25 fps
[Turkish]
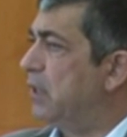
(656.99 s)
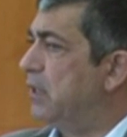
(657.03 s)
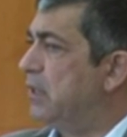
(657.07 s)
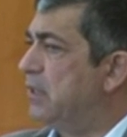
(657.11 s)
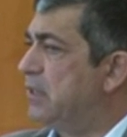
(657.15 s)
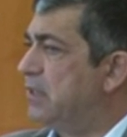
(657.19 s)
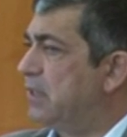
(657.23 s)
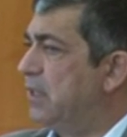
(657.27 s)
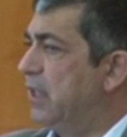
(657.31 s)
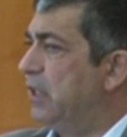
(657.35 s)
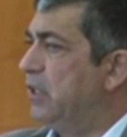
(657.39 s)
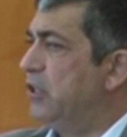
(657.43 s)

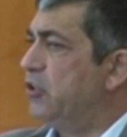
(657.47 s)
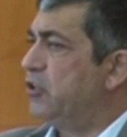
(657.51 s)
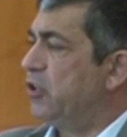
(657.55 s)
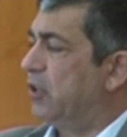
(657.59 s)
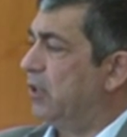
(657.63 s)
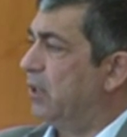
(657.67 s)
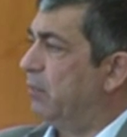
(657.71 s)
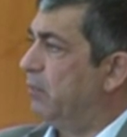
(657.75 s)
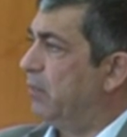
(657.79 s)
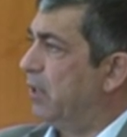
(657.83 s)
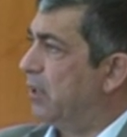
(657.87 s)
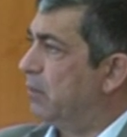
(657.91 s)
isteyen iş
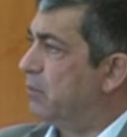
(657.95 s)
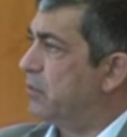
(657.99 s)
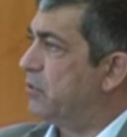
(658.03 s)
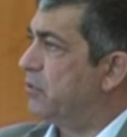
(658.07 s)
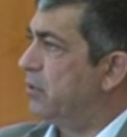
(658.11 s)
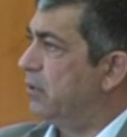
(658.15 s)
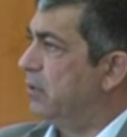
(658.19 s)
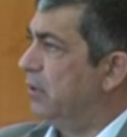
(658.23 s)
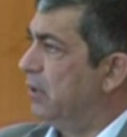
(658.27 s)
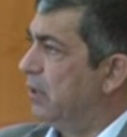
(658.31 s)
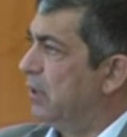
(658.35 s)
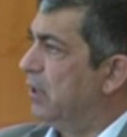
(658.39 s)

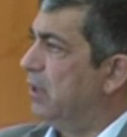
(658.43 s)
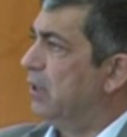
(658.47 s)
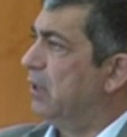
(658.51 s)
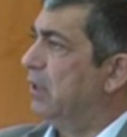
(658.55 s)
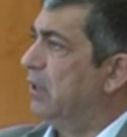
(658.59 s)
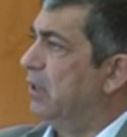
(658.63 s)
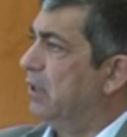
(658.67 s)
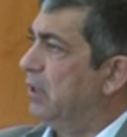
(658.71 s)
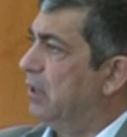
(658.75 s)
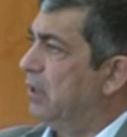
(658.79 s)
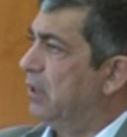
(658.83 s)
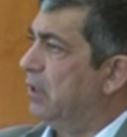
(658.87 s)
adamlarımızın
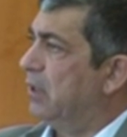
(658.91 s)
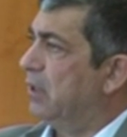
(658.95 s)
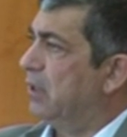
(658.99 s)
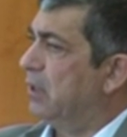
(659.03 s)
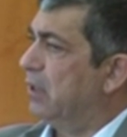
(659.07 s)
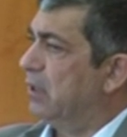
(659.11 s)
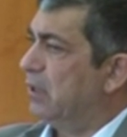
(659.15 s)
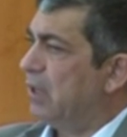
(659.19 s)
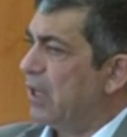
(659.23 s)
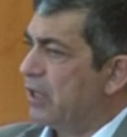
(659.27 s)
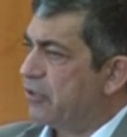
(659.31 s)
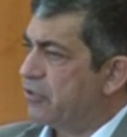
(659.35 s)

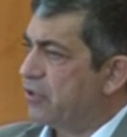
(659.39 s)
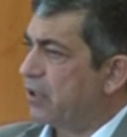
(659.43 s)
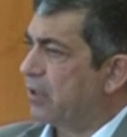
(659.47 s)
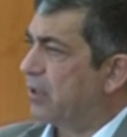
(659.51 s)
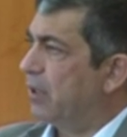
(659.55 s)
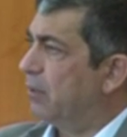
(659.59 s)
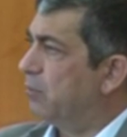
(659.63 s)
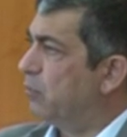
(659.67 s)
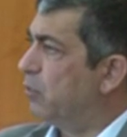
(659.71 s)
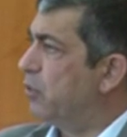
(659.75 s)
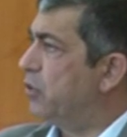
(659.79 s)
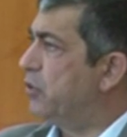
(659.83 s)

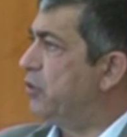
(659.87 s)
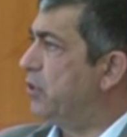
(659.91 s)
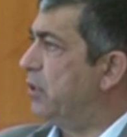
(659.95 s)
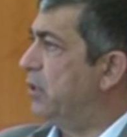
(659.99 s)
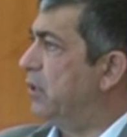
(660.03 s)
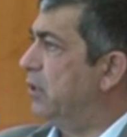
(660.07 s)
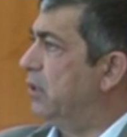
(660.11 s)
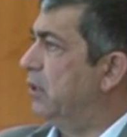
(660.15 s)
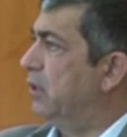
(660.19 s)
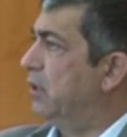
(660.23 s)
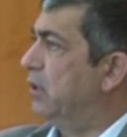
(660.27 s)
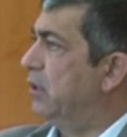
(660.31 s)
gerçekten bu
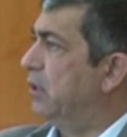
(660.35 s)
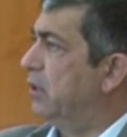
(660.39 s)
işi